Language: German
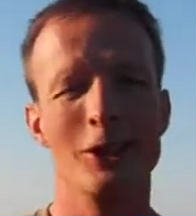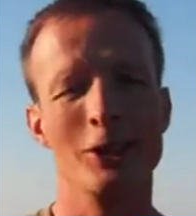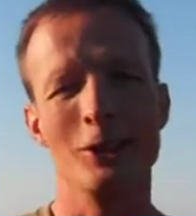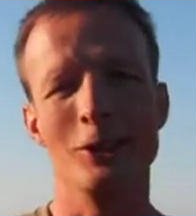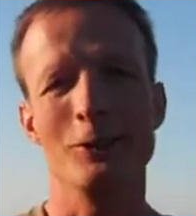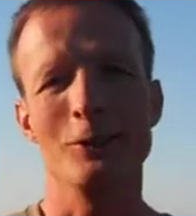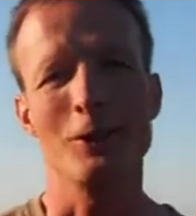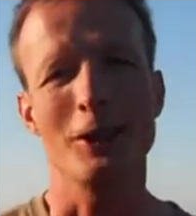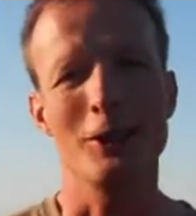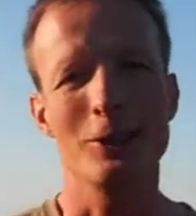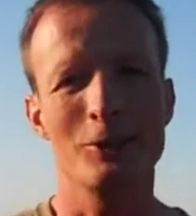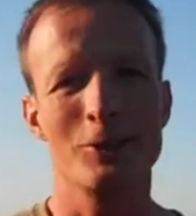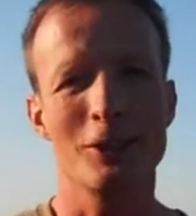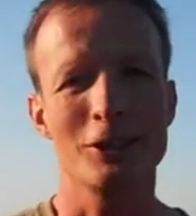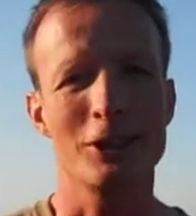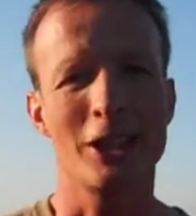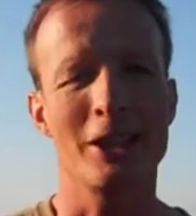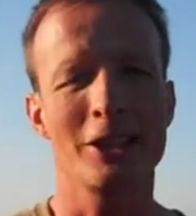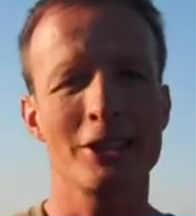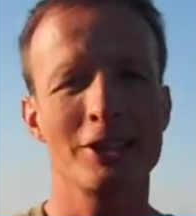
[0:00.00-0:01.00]
Ihr werdet
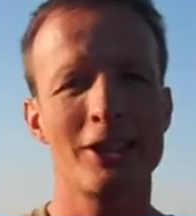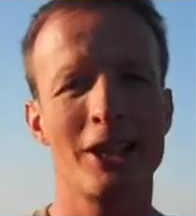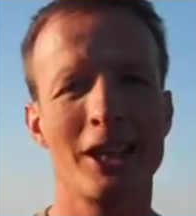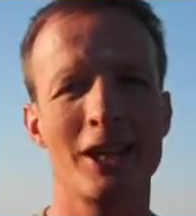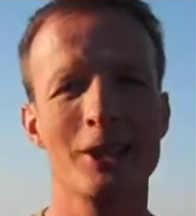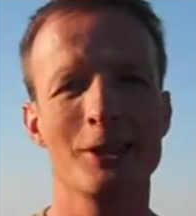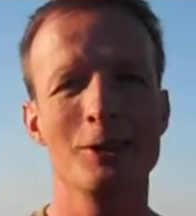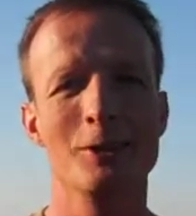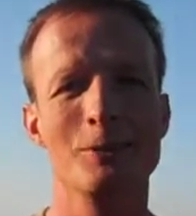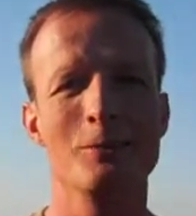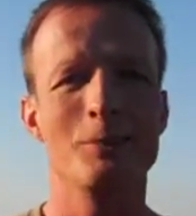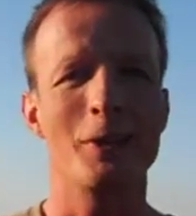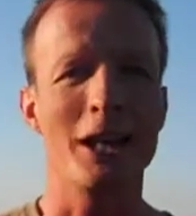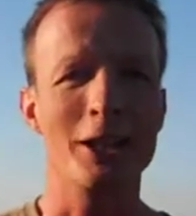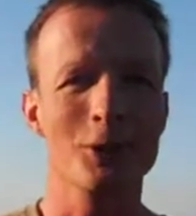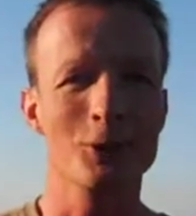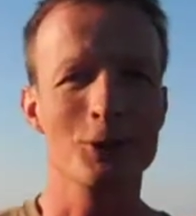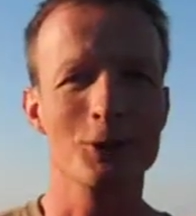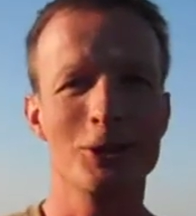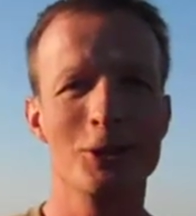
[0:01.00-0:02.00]
wahrscheinlich denken,
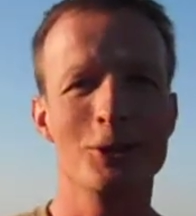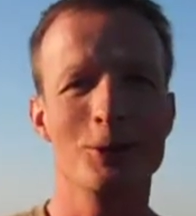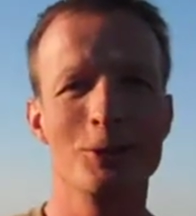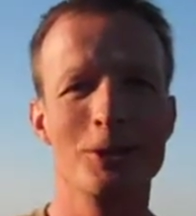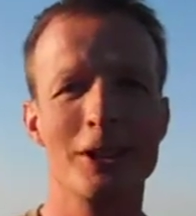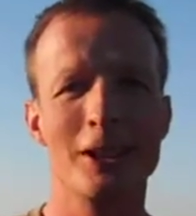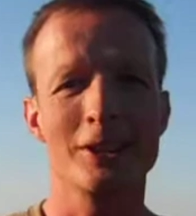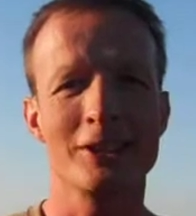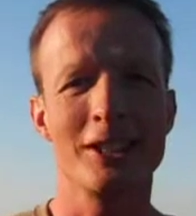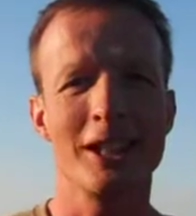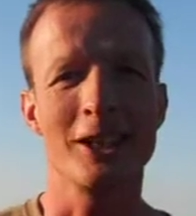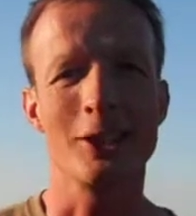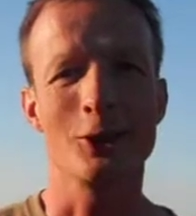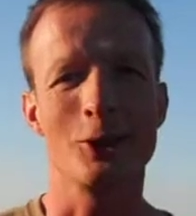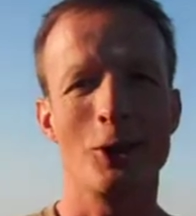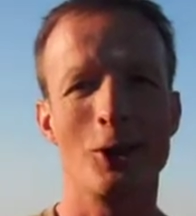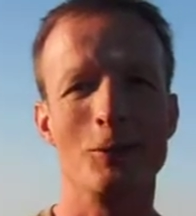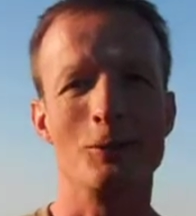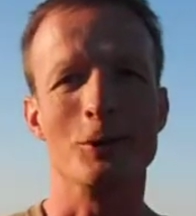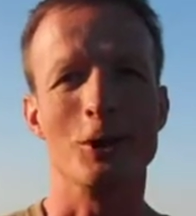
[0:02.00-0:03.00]
mein Hund ist viel
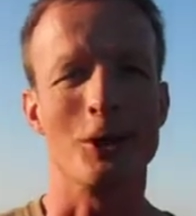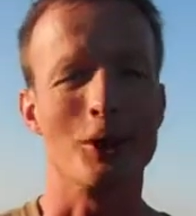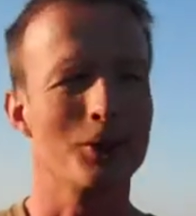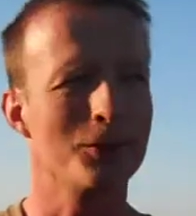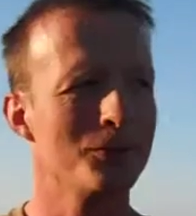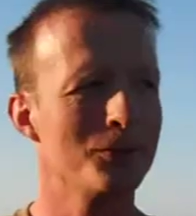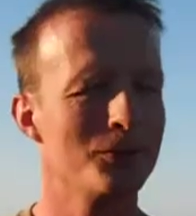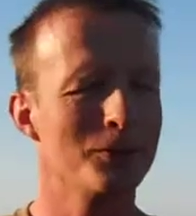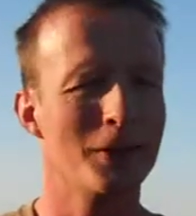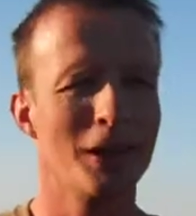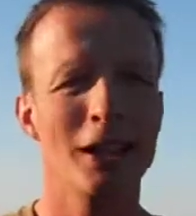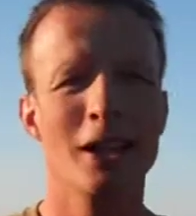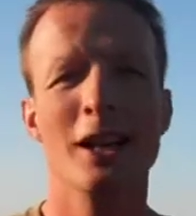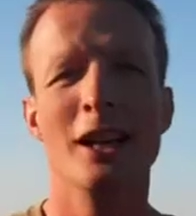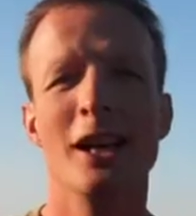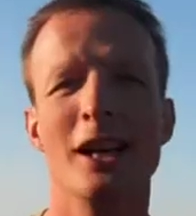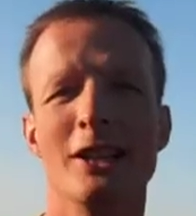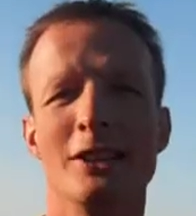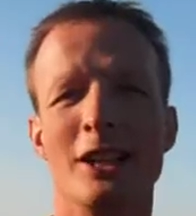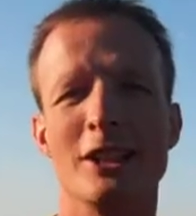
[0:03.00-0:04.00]
entgegenkommender.
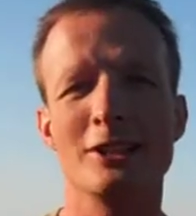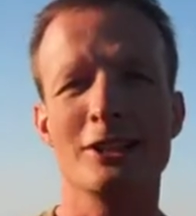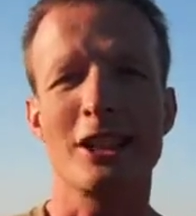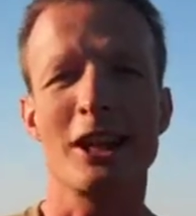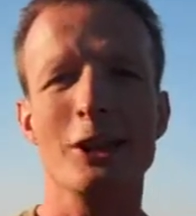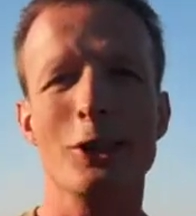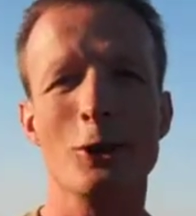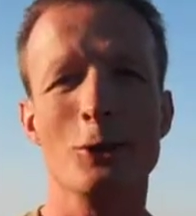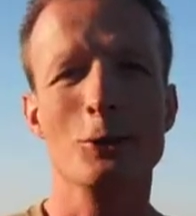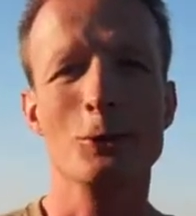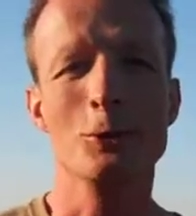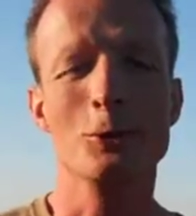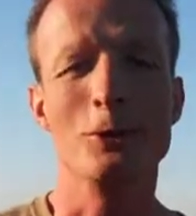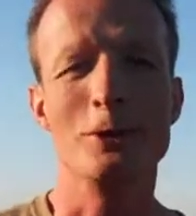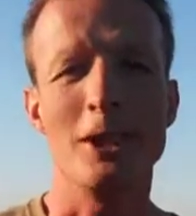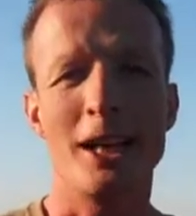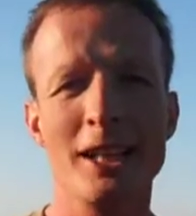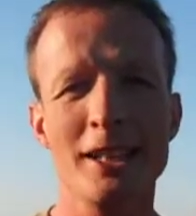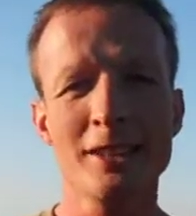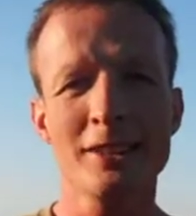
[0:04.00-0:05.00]
Das kann auch gut
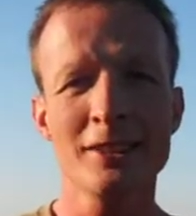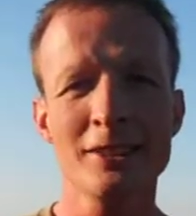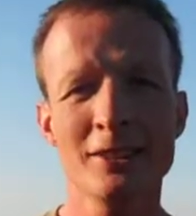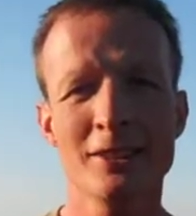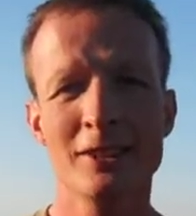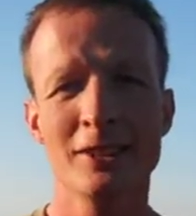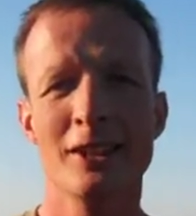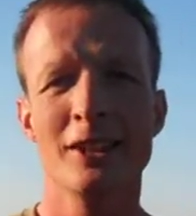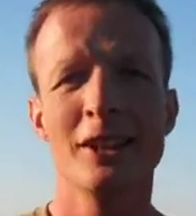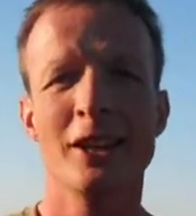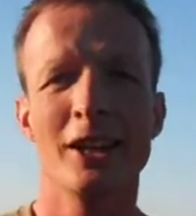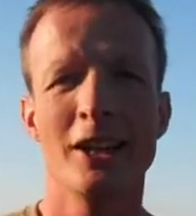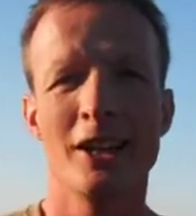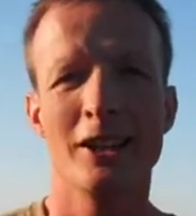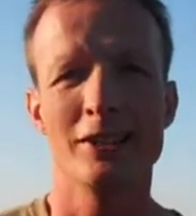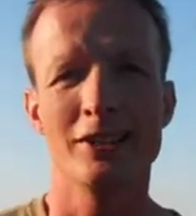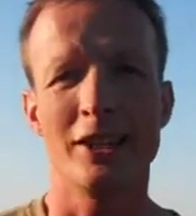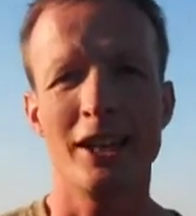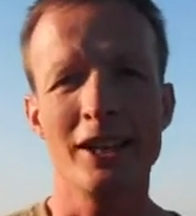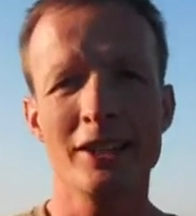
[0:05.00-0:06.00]
sein,
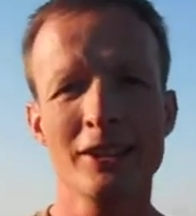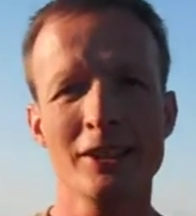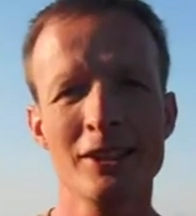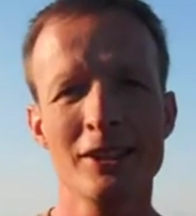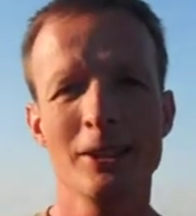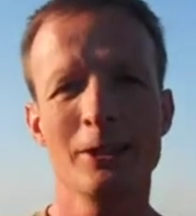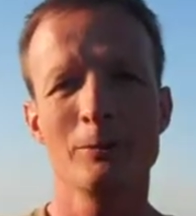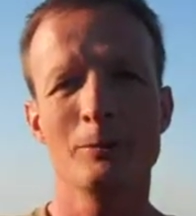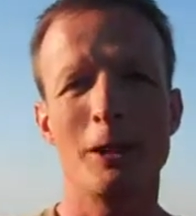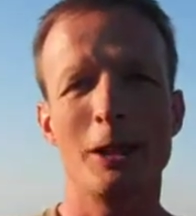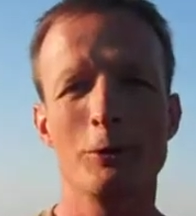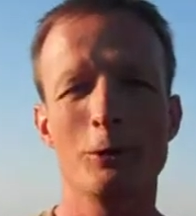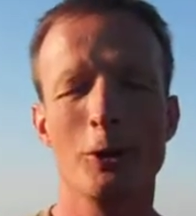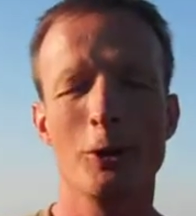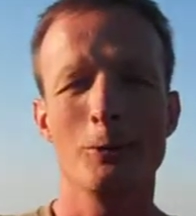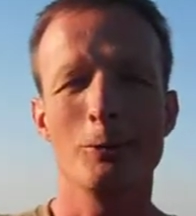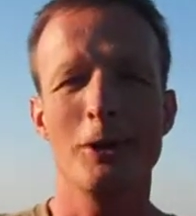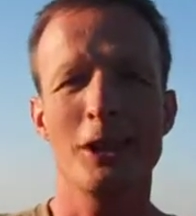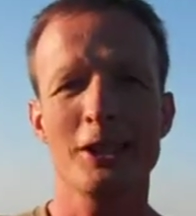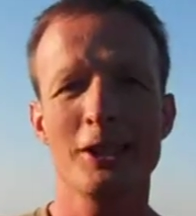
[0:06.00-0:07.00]
denn mein
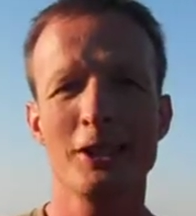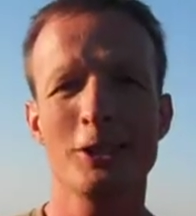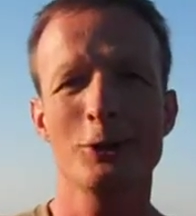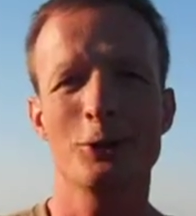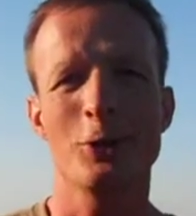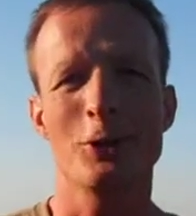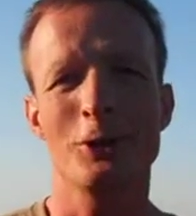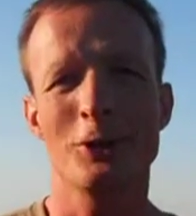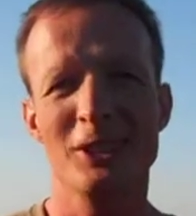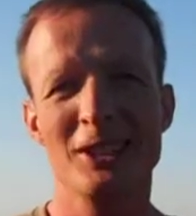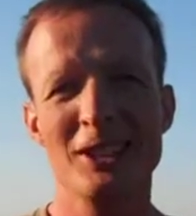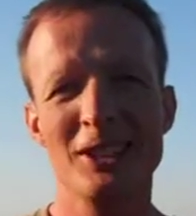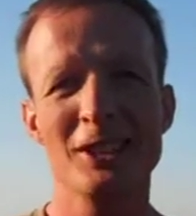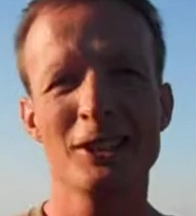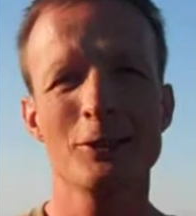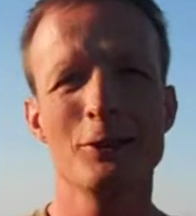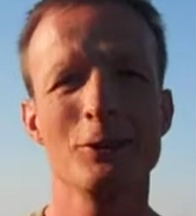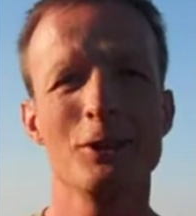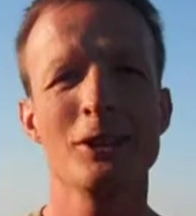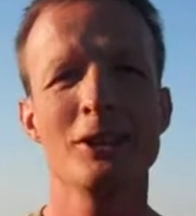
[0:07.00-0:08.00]
Freund Blackie ist heute
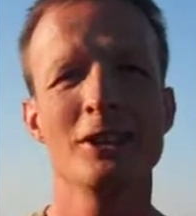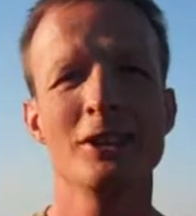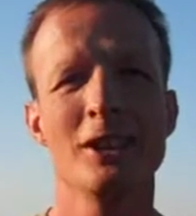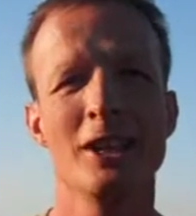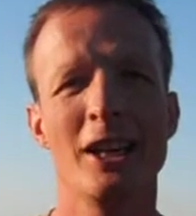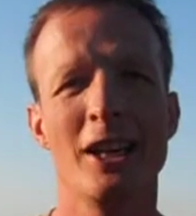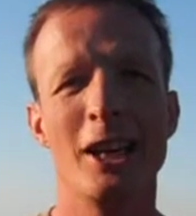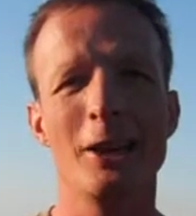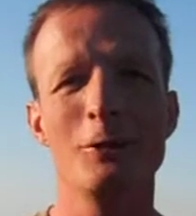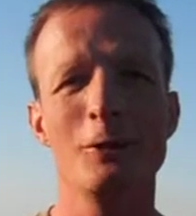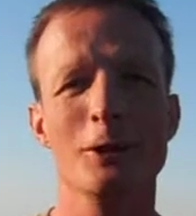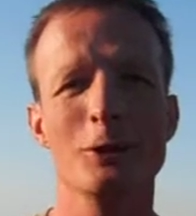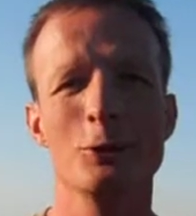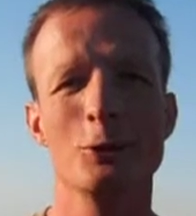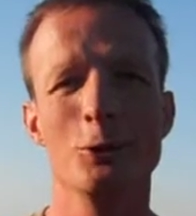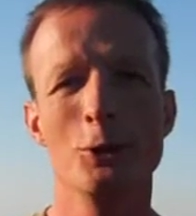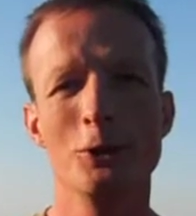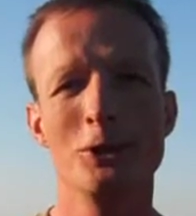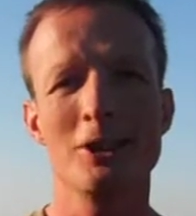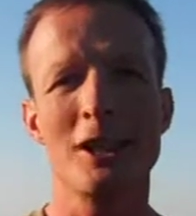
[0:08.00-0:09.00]
irgendwie etwas
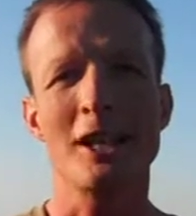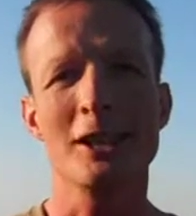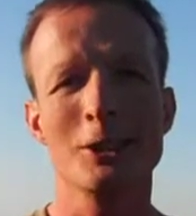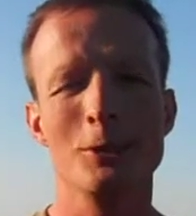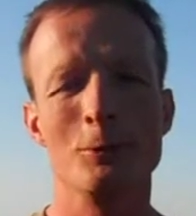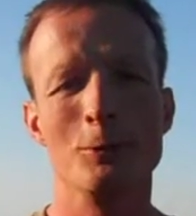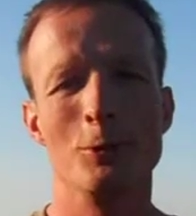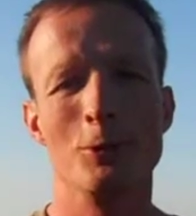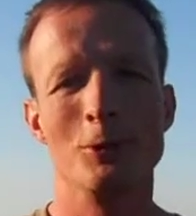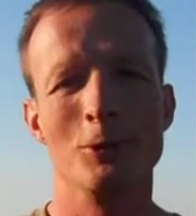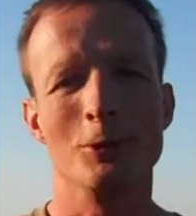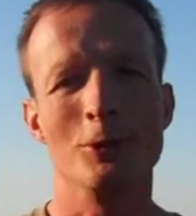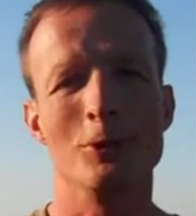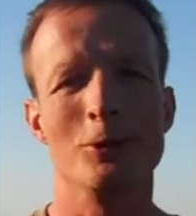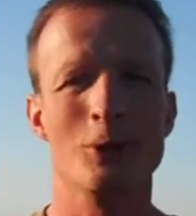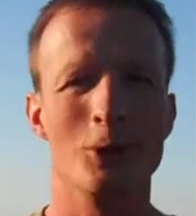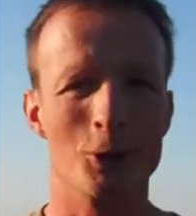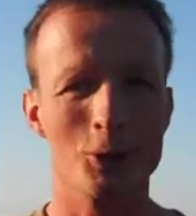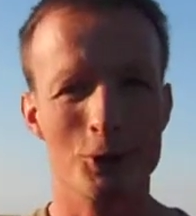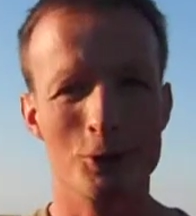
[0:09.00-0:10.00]
kurz angebunden,
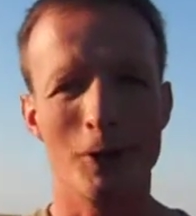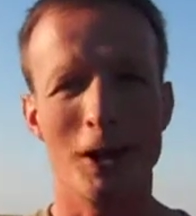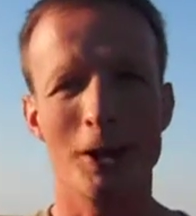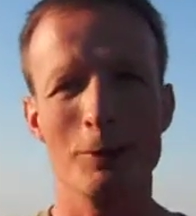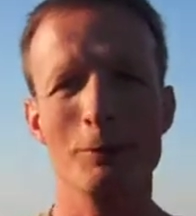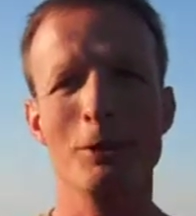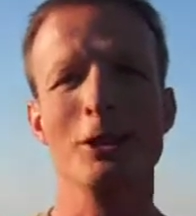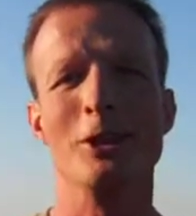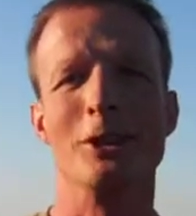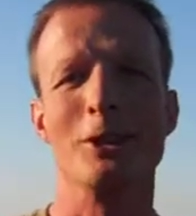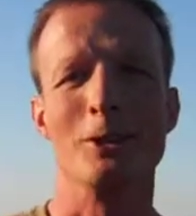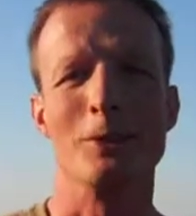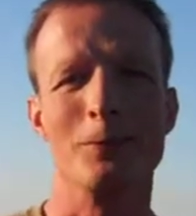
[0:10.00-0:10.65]
und zwar an mir.